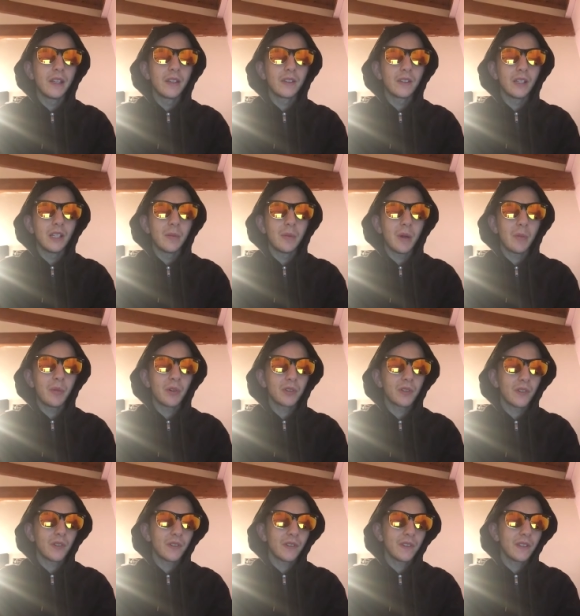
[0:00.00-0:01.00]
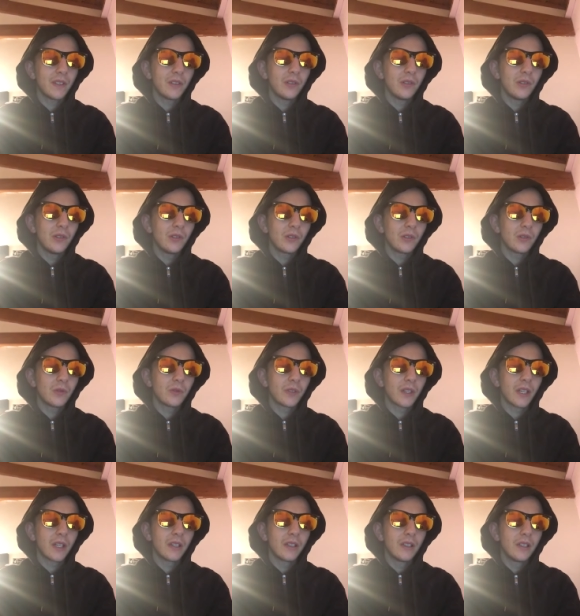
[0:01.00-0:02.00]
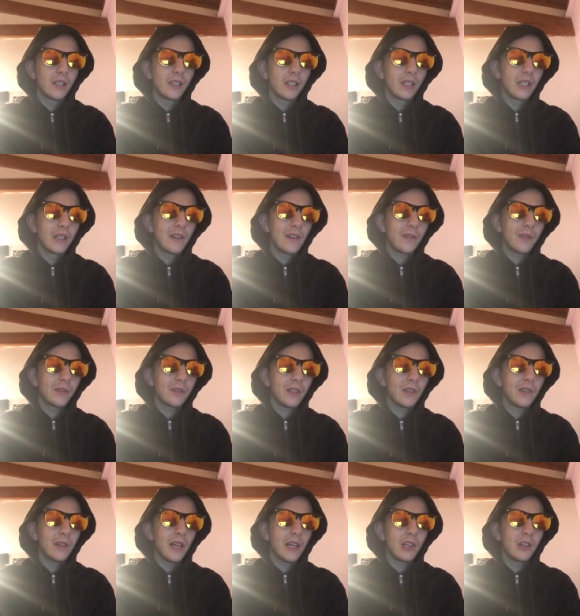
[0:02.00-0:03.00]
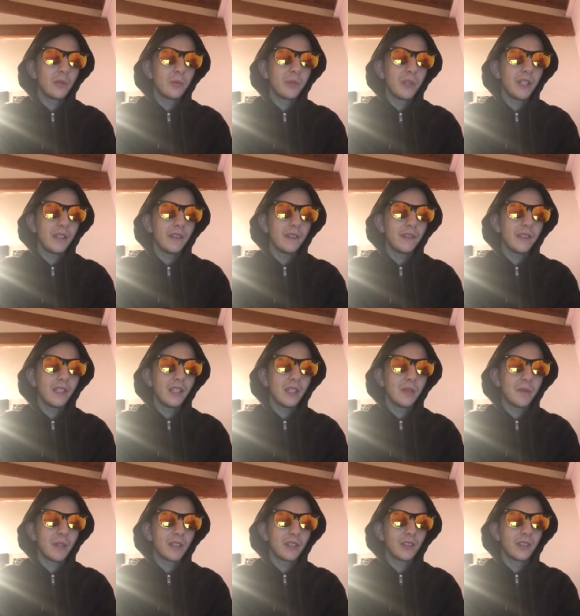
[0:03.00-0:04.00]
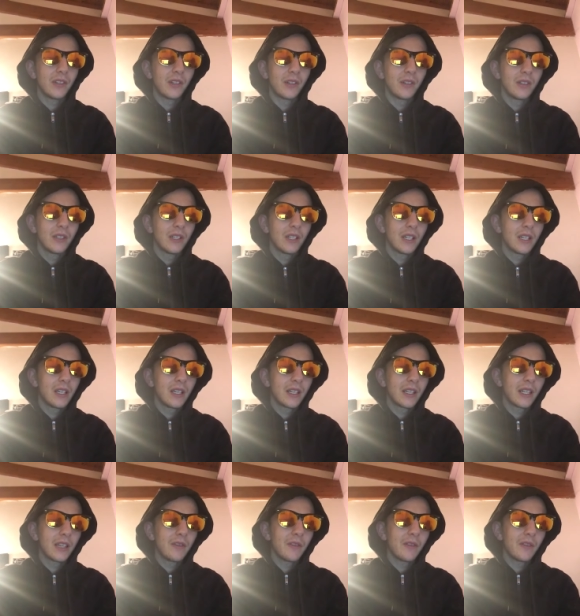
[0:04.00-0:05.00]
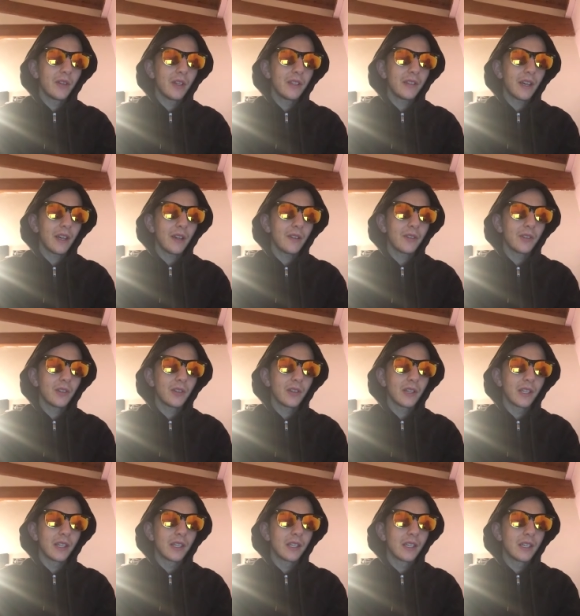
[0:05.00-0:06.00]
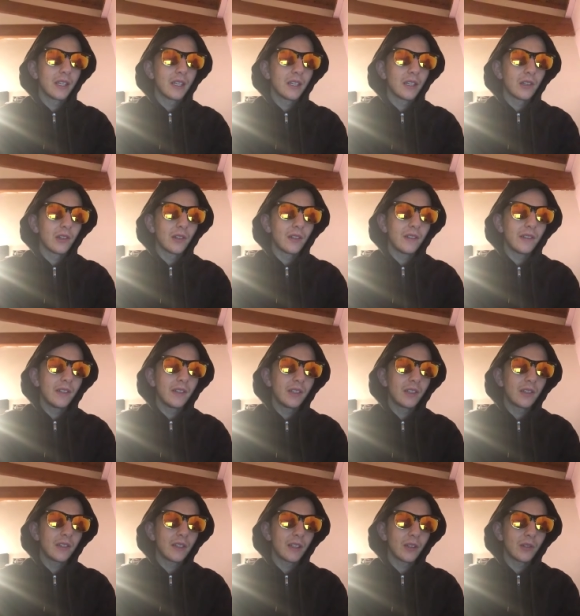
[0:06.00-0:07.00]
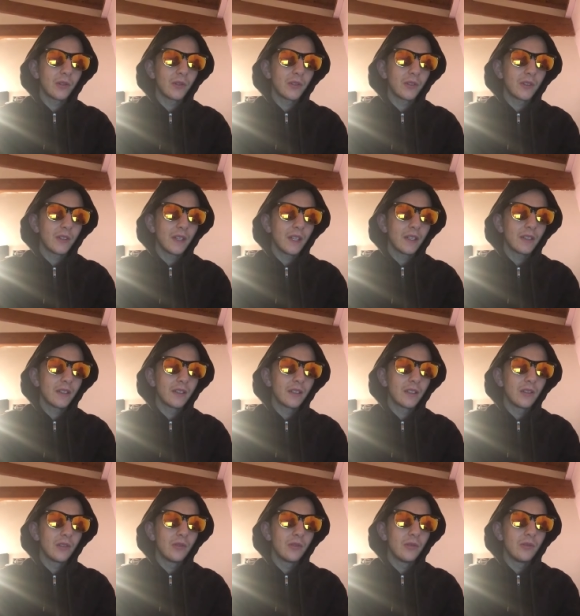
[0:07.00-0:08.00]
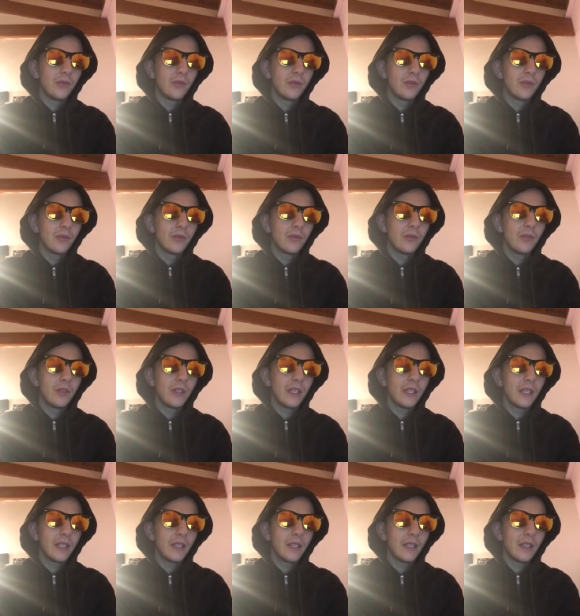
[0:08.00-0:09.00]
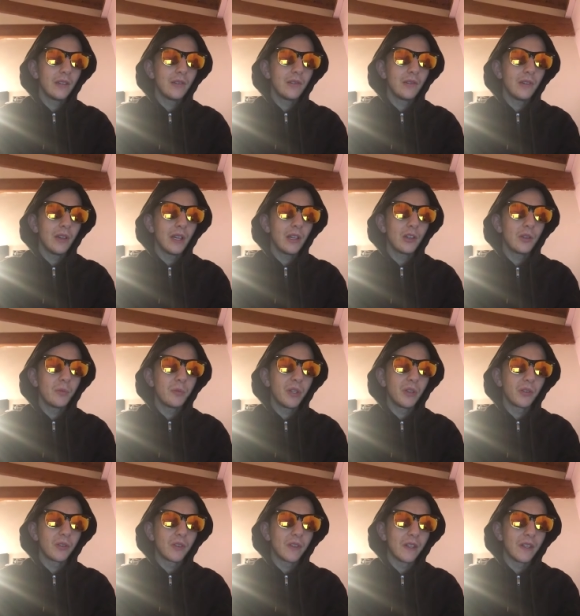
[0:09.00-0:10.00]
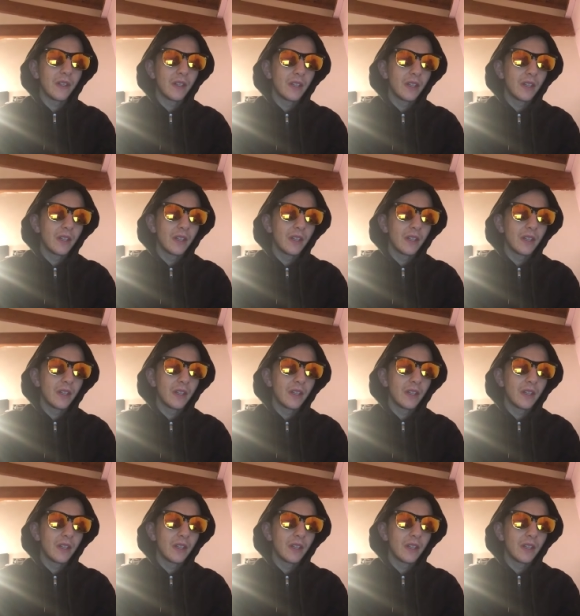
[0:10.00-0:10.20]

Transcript: Ce n'est pas pourtant si ces deux contre un. Et affronter le AOP ici et maintenant. Kevin Owens arrive sur le ring. Rollins dit que ça concerne lui et le AOP aussi.